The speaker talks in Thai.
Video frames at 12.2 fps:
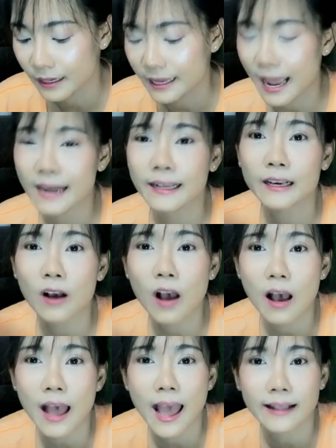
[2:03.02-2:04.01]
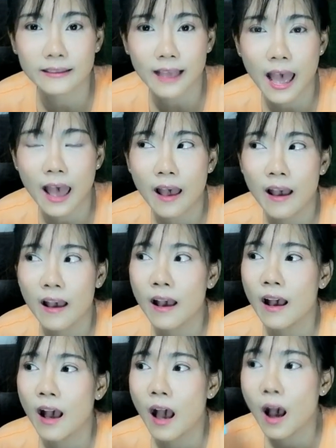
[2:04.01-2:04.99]
อย่างอันนี้ก็อาจจะ
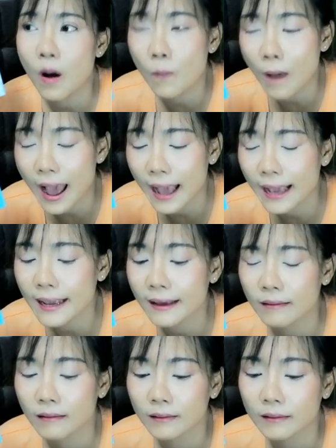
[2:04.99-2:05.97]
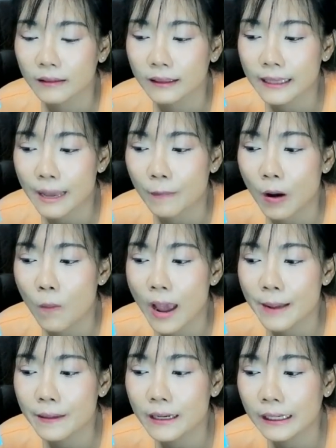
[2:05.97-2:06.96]
เอาไว้เก็บเอา
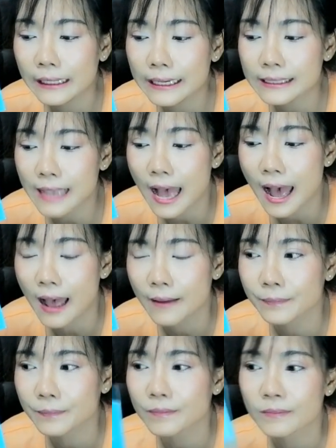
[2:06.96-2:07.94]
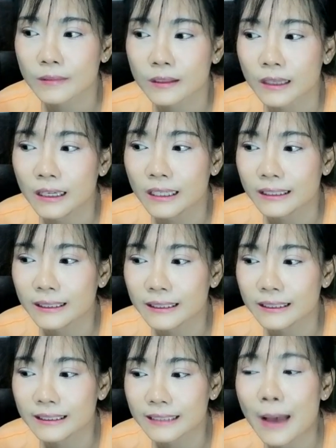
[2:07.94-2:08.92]
ไว้เพื่อที่จะ
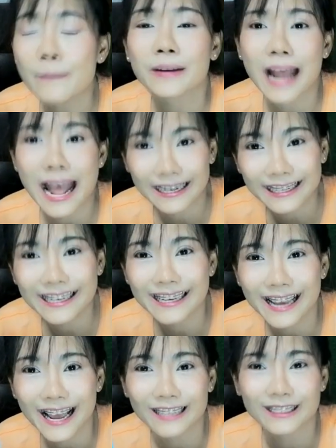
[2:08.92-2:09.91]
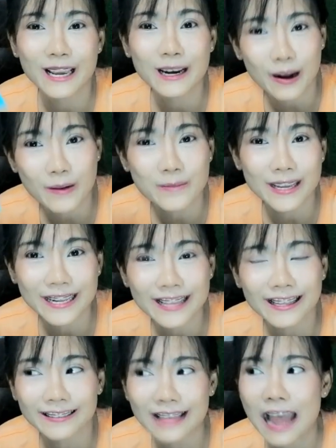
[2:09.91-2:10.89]
ชำระหนี้อะค่ะเช่นเรามีหนี้
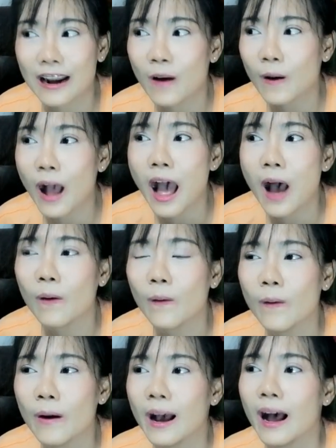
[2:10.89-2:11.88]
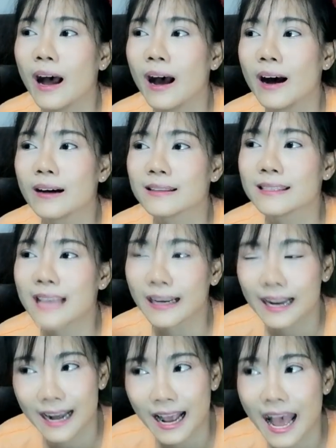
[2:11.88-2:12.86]
ต่างๆเราก็เอาเออจาก
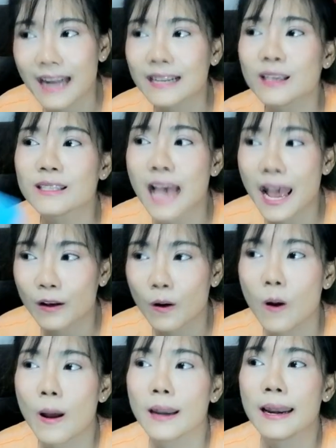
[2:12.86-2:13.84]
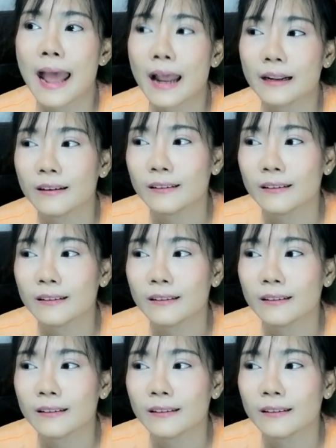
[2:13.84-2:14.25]
ธนาคารนี้จ่ายก่อน และ